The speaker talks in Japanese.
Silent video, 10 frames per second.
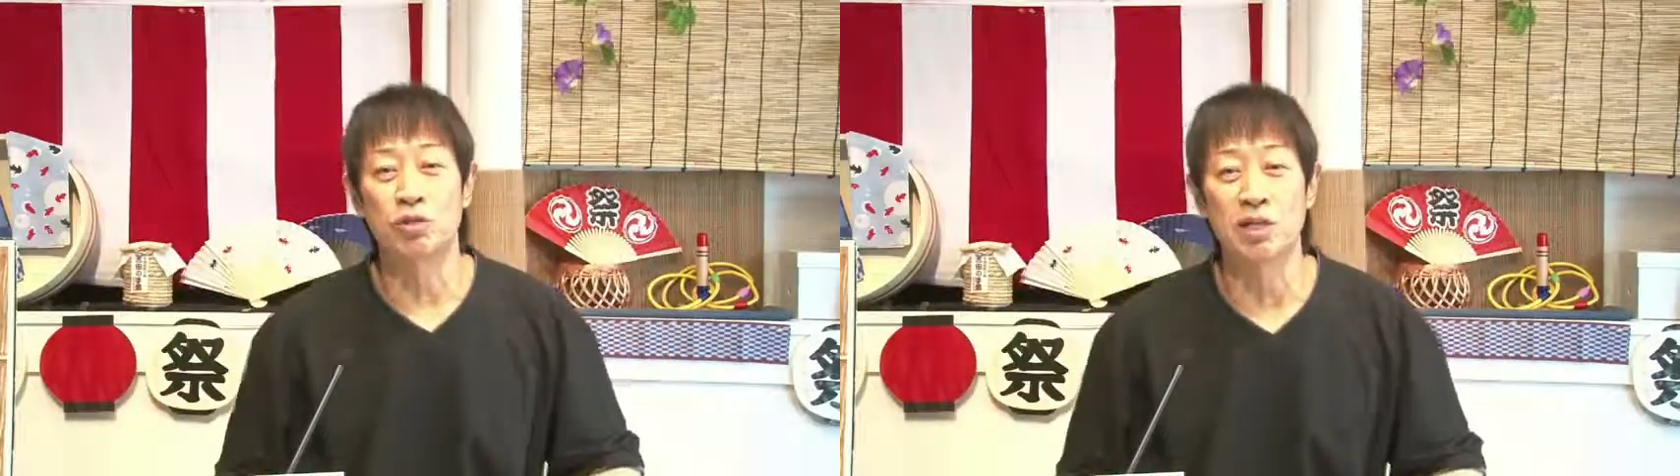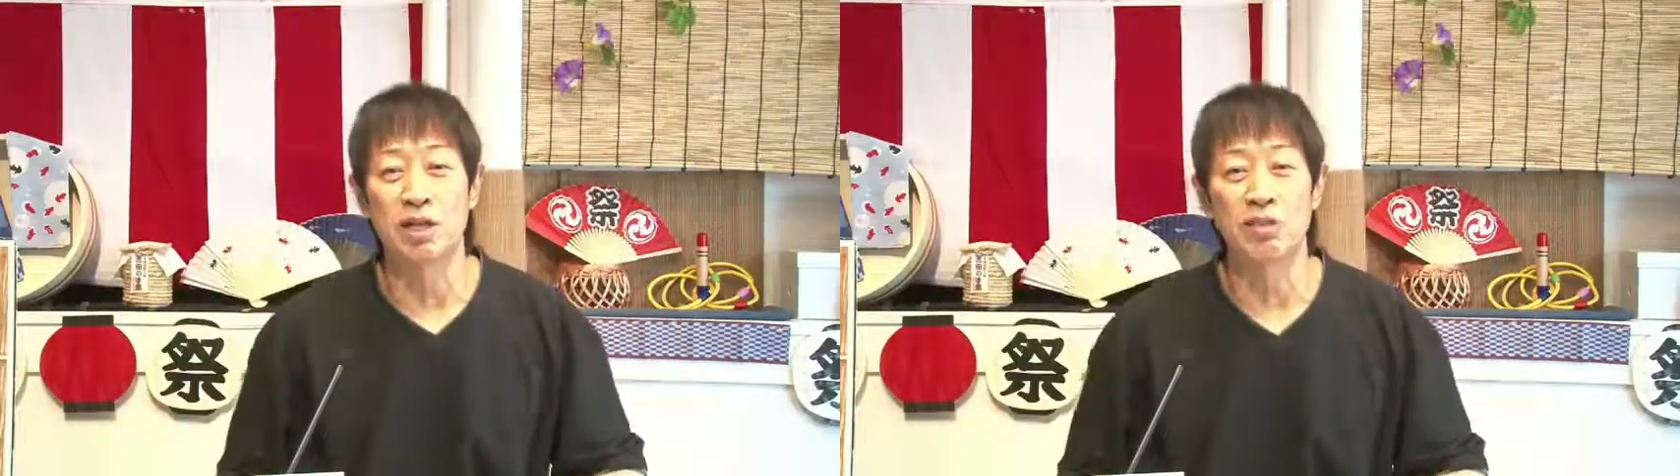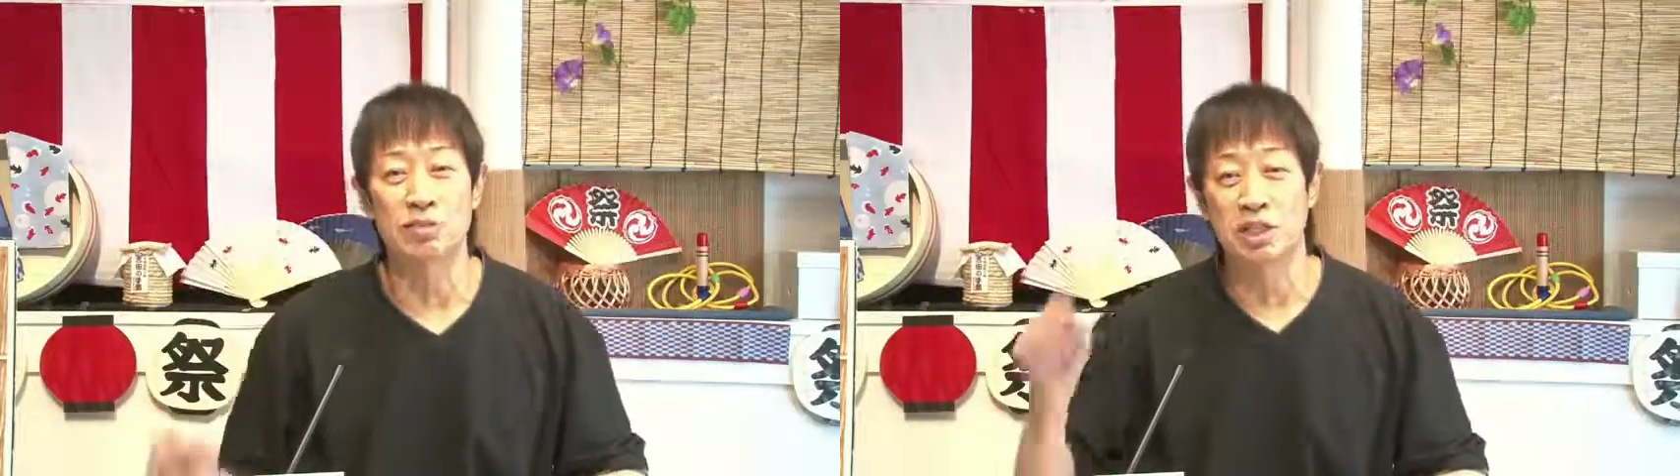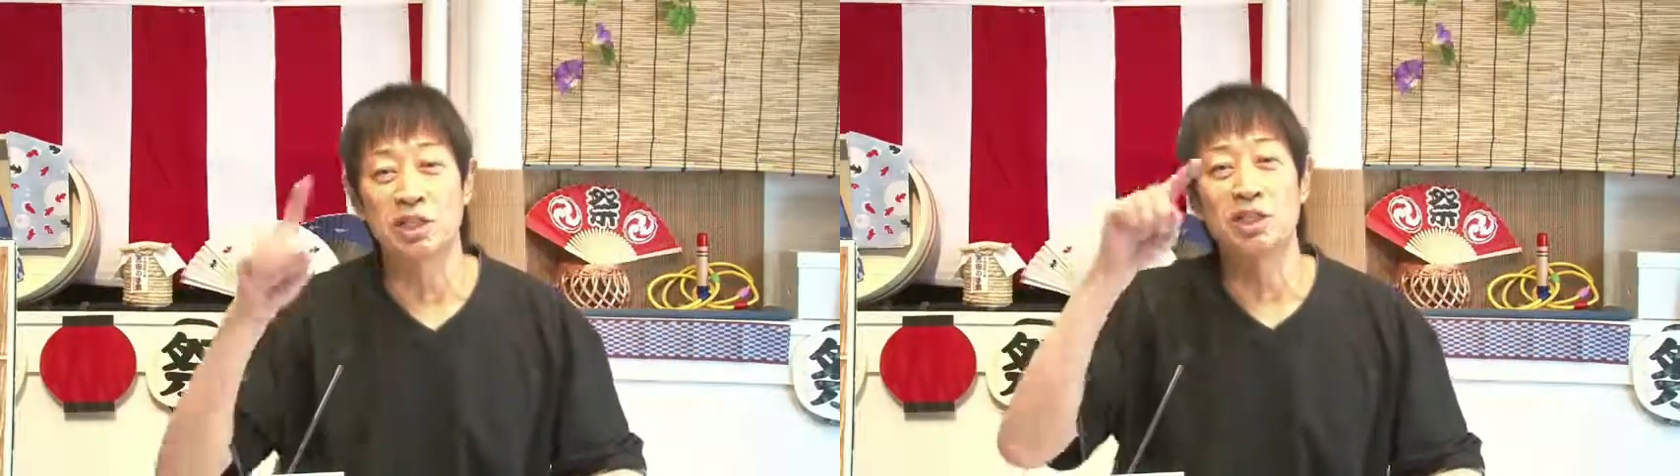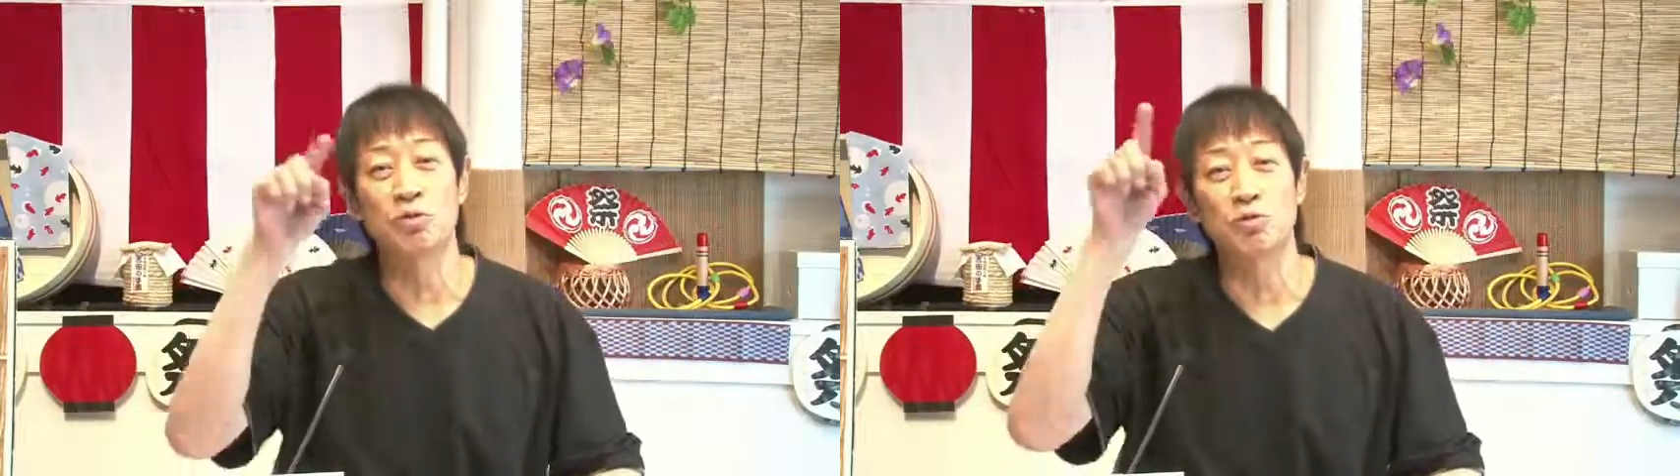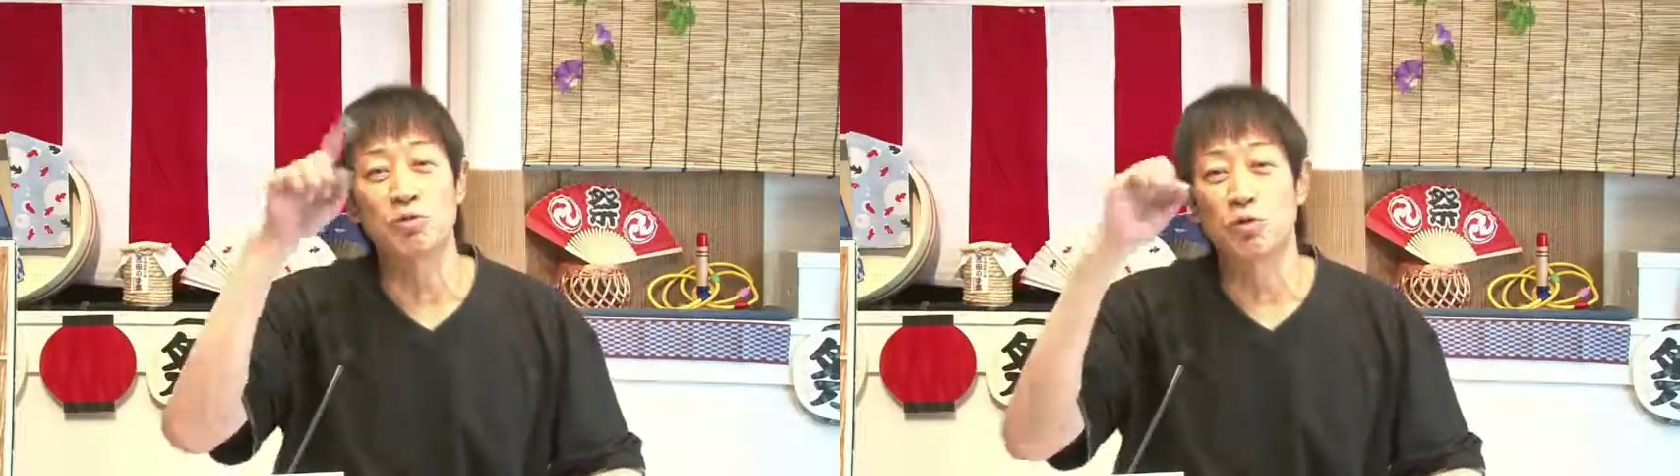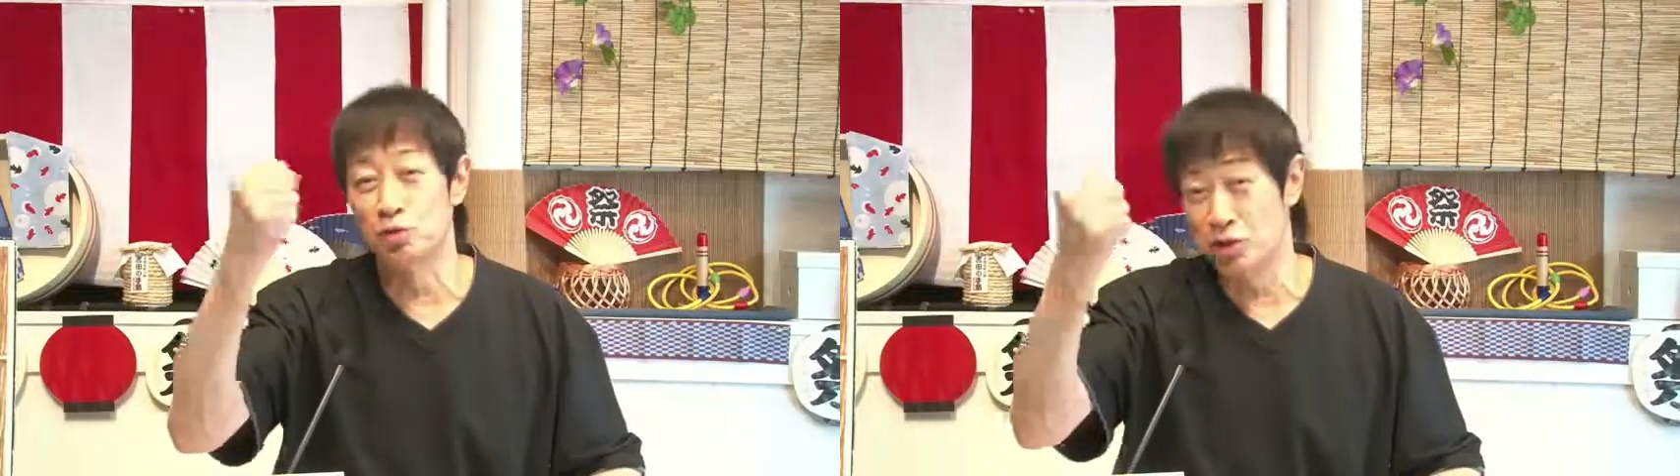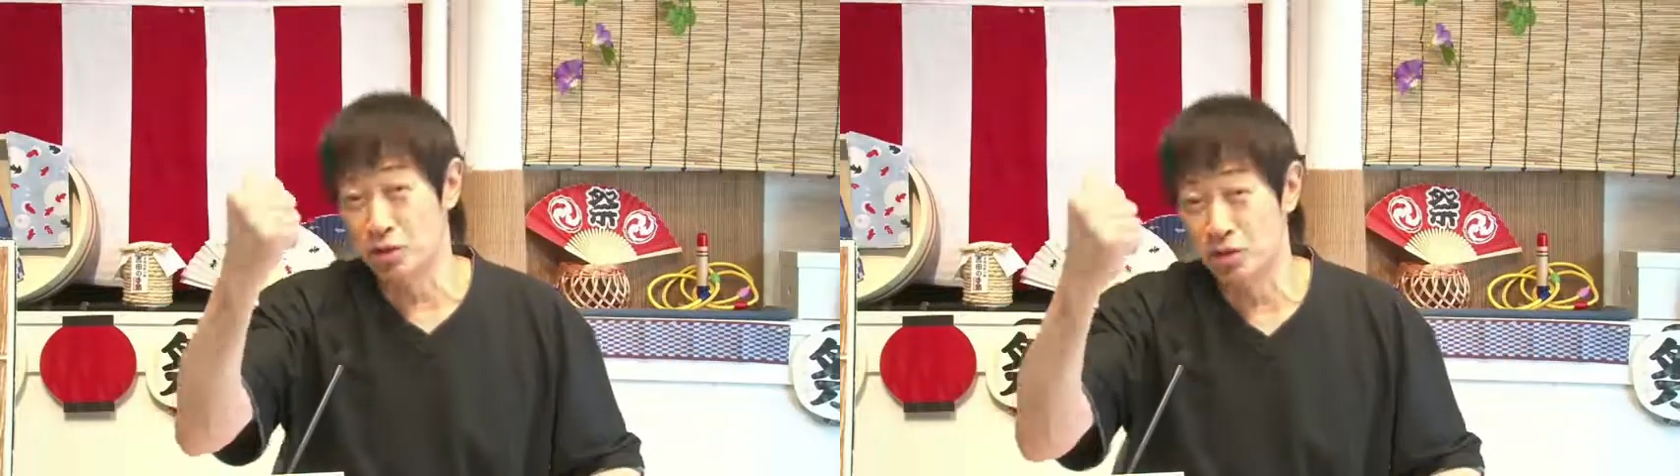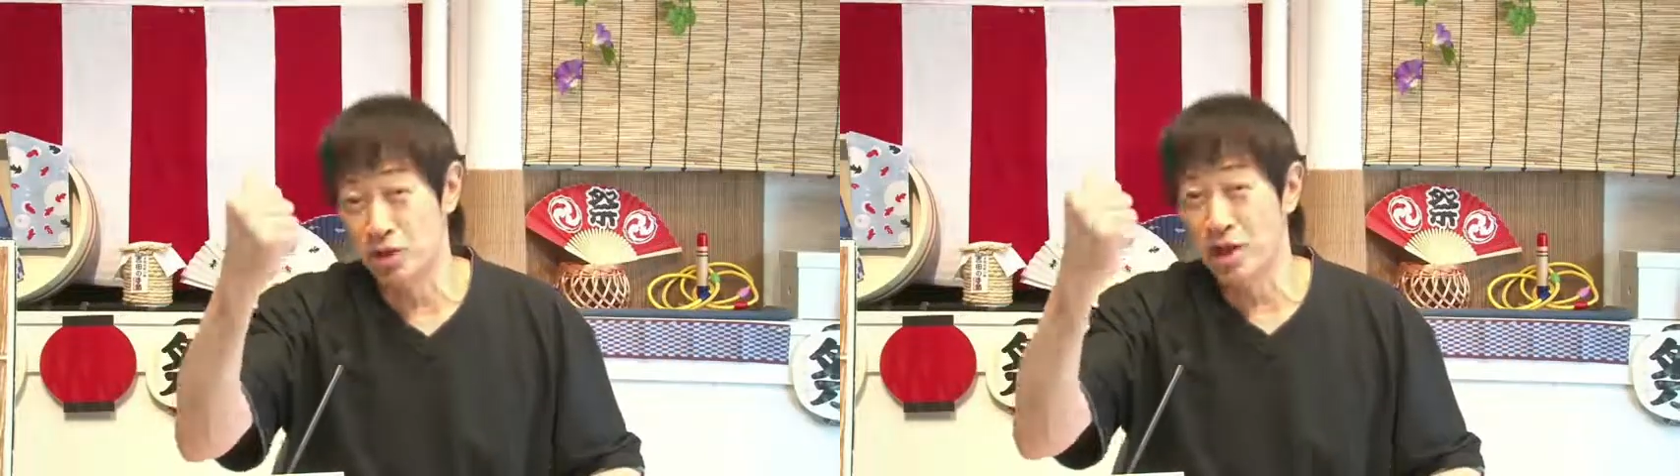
県といって北の拳です